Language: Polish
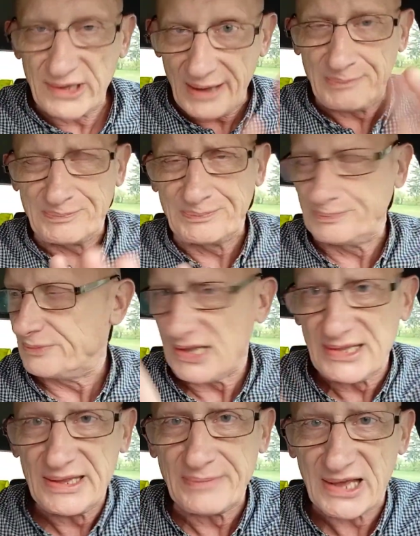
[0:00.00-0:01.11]
Ja
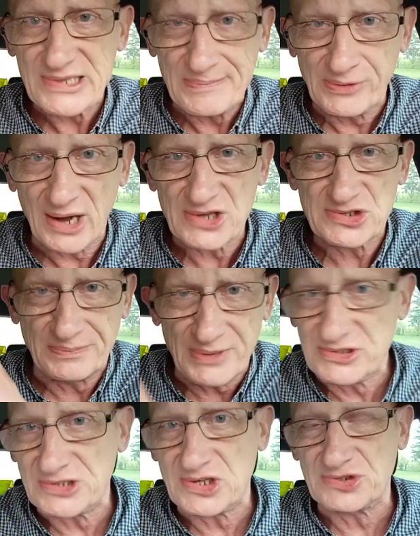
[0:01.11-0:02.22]
Innym razem pokażę,
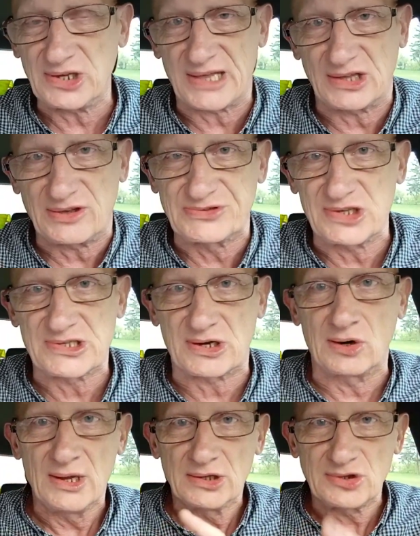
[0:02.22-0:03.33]
będziecie czytać to
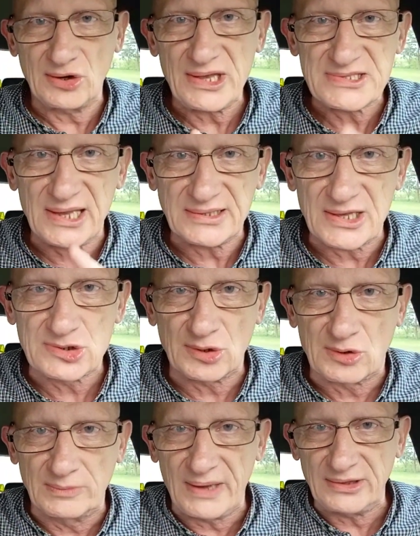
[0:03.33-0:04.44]
wszystko. To jest jeden z
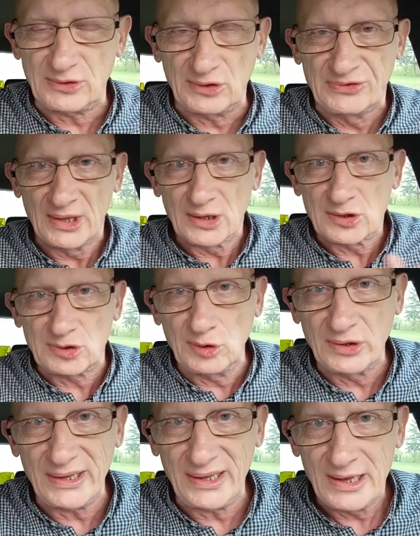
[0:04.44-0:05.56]
dokumentów,
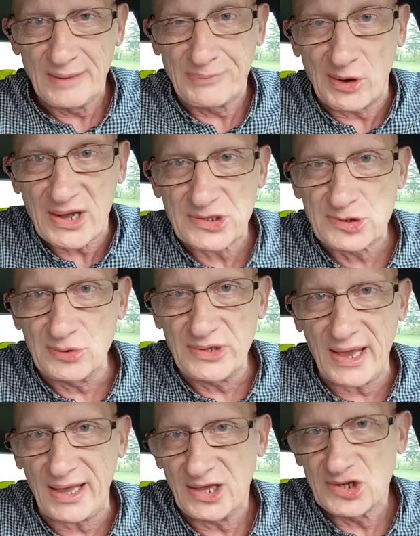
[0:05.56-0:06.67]
który
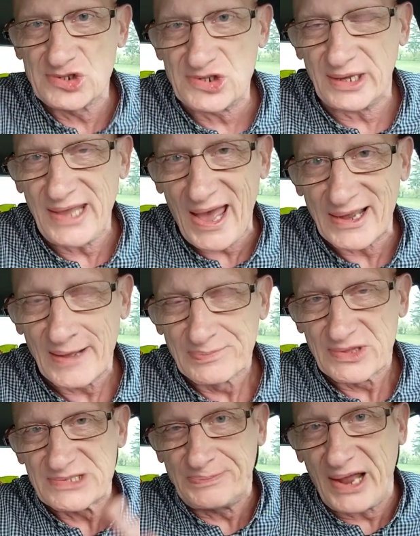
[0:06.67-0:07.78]
pokazuje, że jak
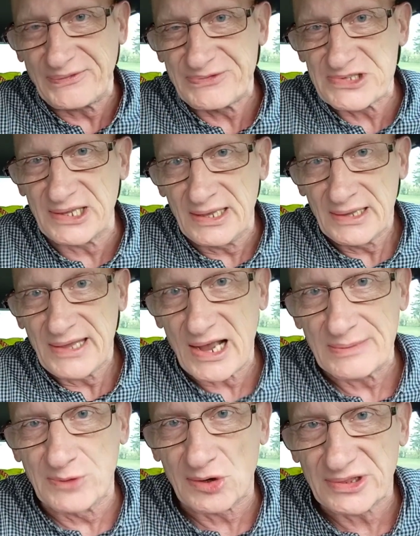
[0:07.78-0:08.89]
sprawcy, jak
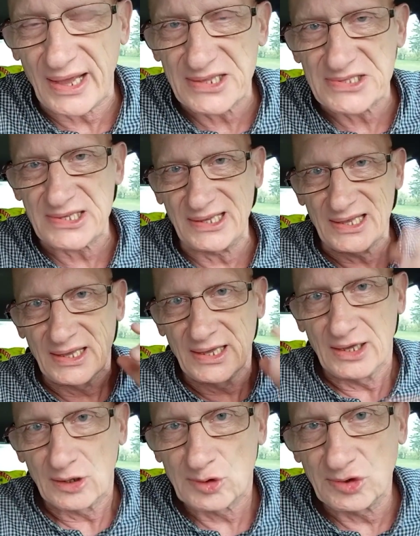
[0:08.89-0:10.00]
mordercy,
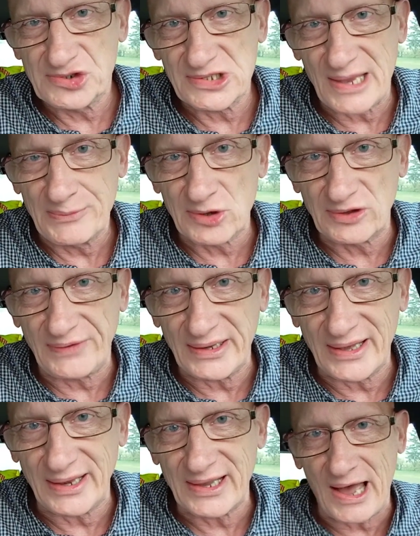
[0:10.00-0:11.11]
którzy
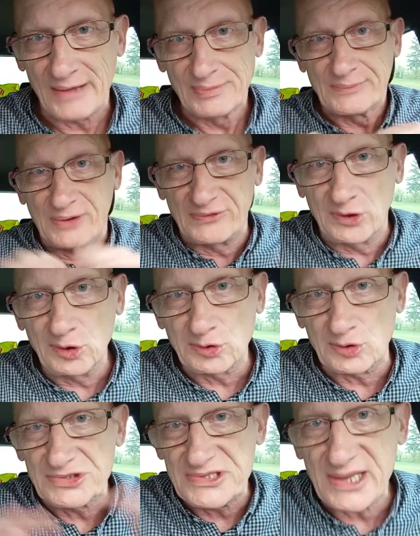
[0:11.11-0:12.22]
zamordowali Ryka,
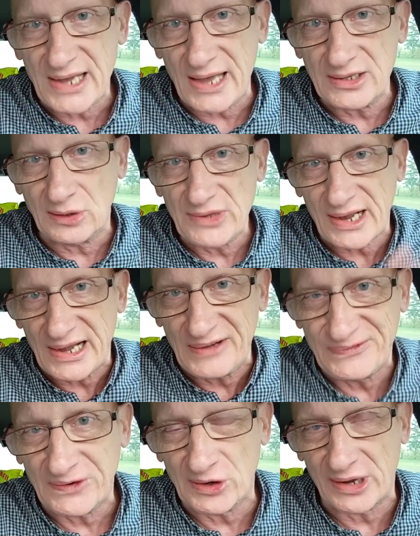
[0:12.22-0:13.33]
powolutku znikają jak
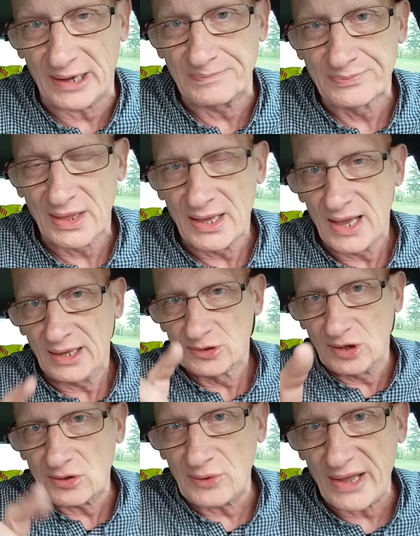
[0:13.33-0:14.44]
kamfora.
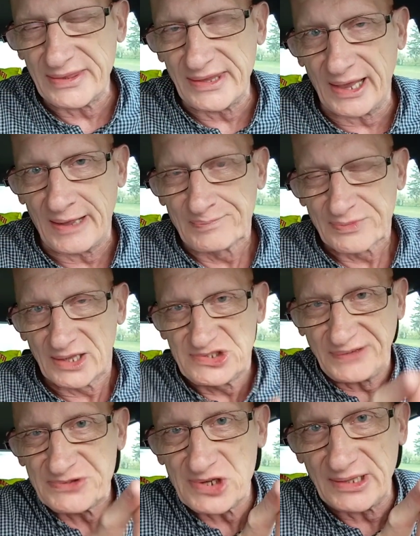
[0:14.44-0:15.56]
Dokładnie.
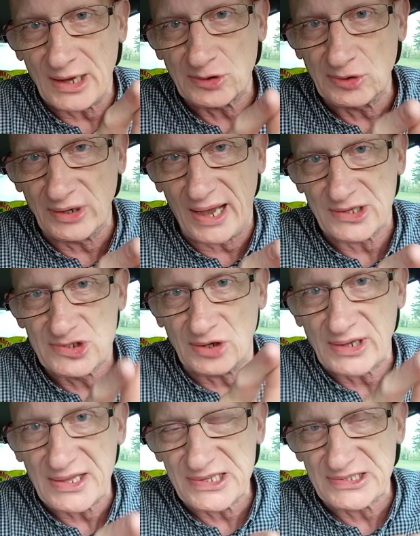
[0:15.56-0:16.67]
Dziewczyna, która
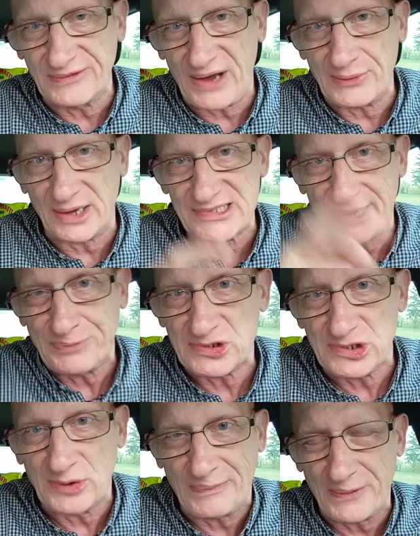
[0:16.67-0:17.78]
zorganizowała,
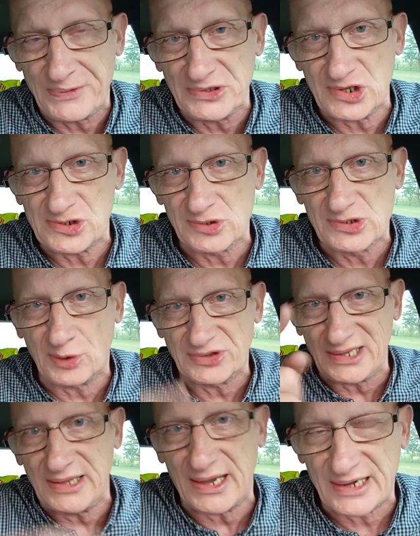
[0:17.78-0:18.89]
zapłaciła po 50 zł
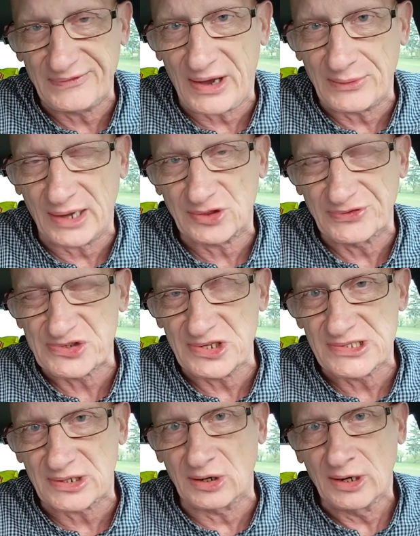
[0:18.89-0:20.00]
i nagrywała to
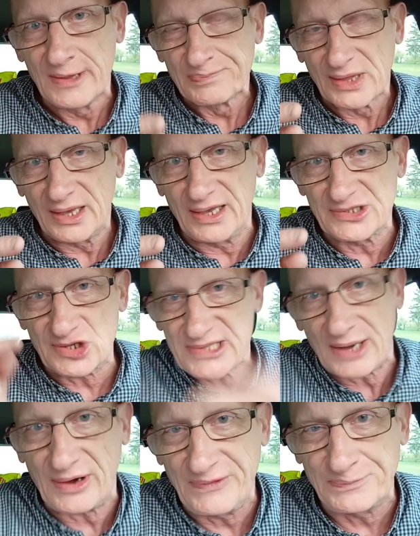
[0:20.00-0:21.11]
wszystko, y,
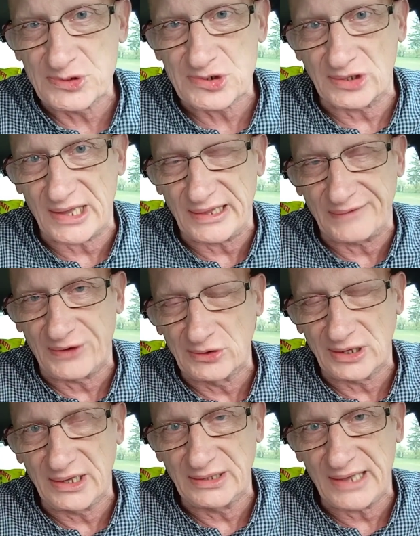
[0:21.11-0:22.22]
została wypuszczona na, wol
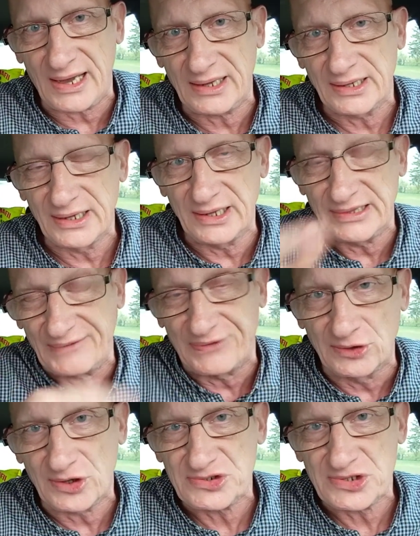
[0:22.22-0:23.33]
y, na, y, na
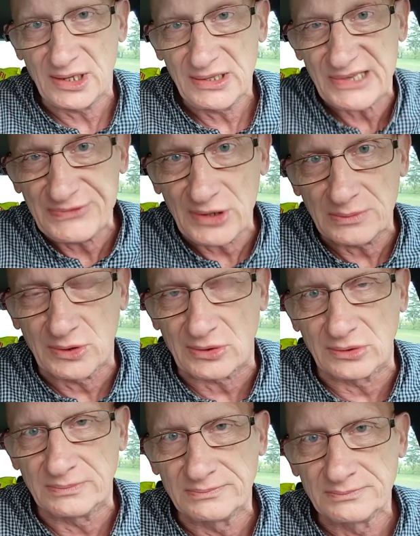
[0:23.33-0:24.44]
wolność, jest w
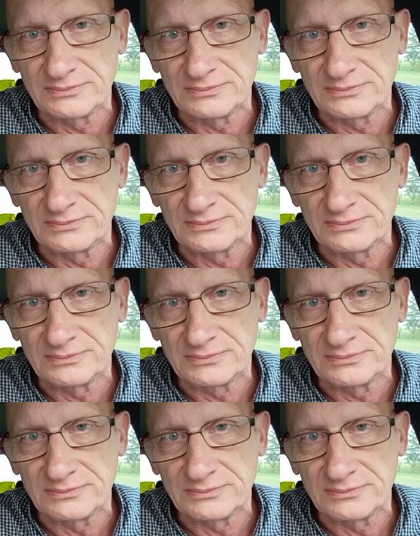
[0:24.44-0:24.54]
domku.